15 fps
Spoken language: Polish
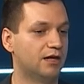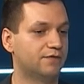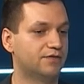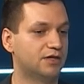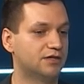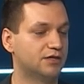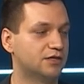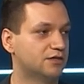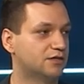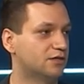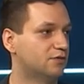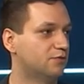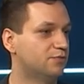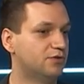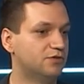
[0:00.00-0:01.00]
Wtedy jeszcze
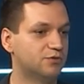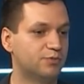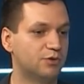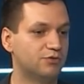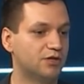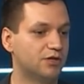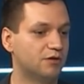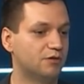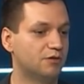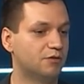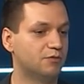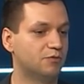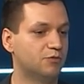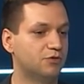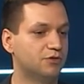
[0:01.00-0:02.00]
to byli zupełnie
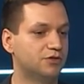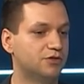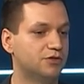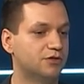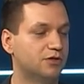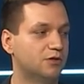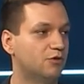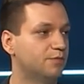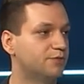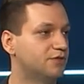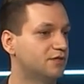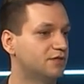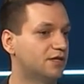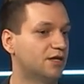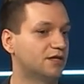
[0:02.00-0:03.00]
młodzi
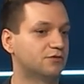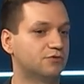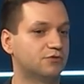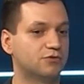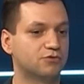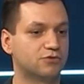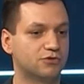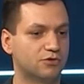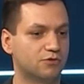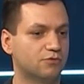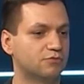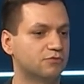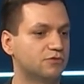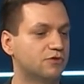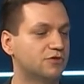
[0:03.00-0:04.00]
chłopcy, teraz to już
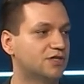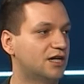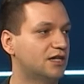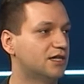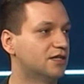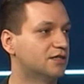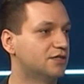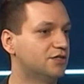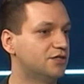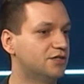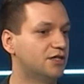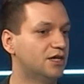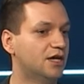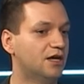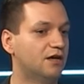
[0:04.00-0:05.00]
są dojrzali
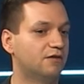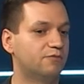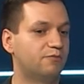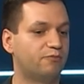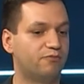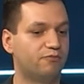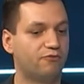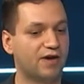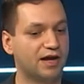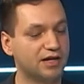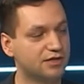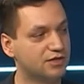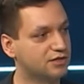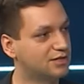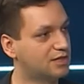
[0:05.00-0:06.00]
artyści,
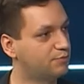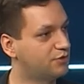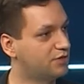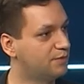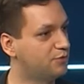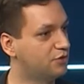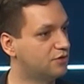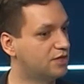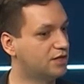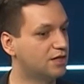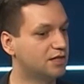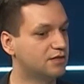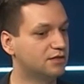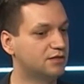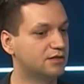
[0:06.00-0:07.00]
Fajnie też przy tej
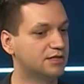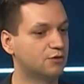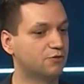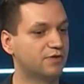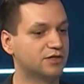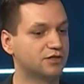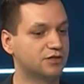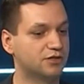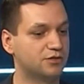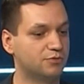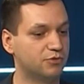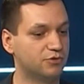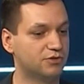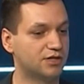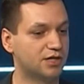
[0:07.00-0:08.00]
piątej edycji zauważyć
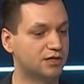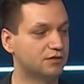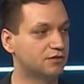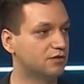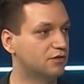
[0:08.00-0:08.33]
można y,